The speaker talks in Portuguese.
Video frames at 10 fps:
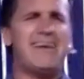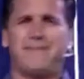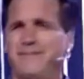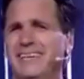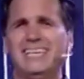a
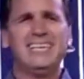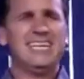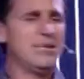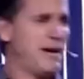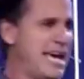Deus,
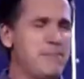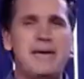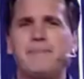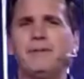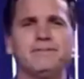me
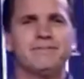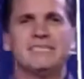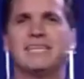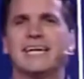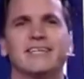render
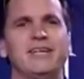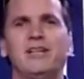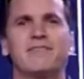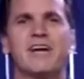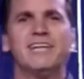a ele.
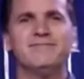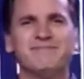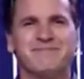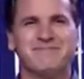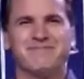Então o que eu quero
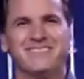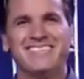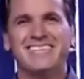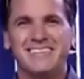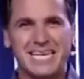dizer é que
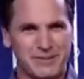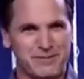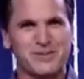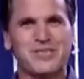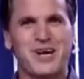quando eu tenho
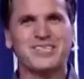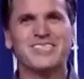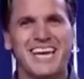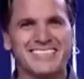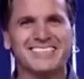que
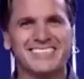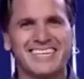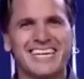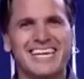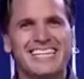fazer, quando eu
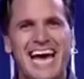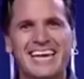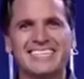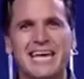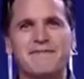tento fazer o
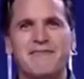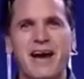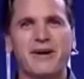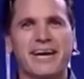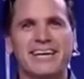segundo
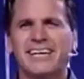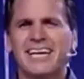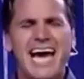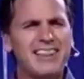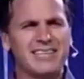mandamento
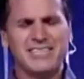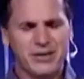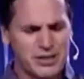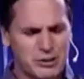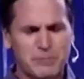sem fazer o
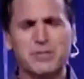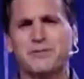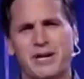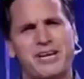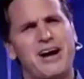primeiro,
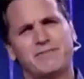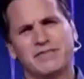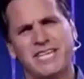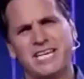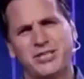
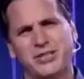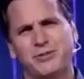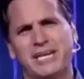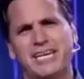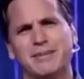
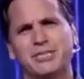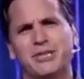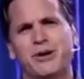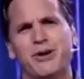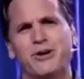isso
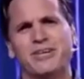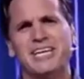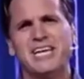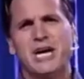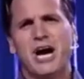ignora a
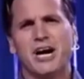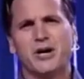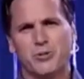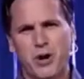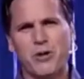
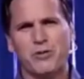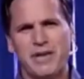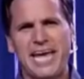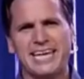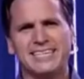realidade de que
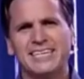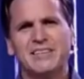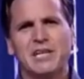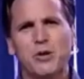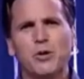todos foram
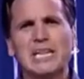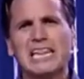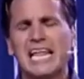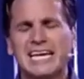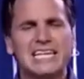criados para
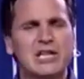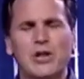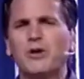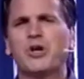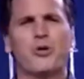um
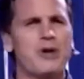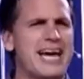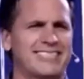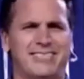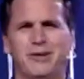relacionamento
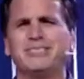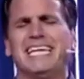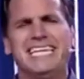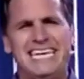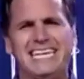com
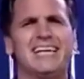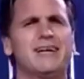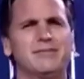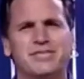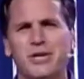Deus e
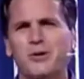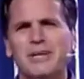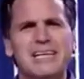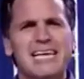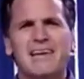são
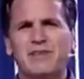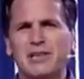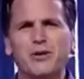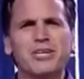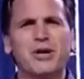
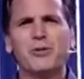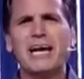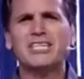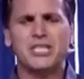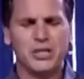são capazes
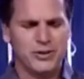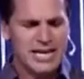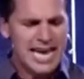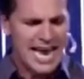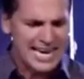capazes de
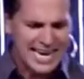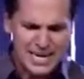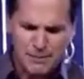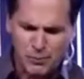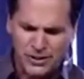conhecer Ele.
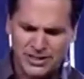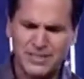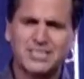Isso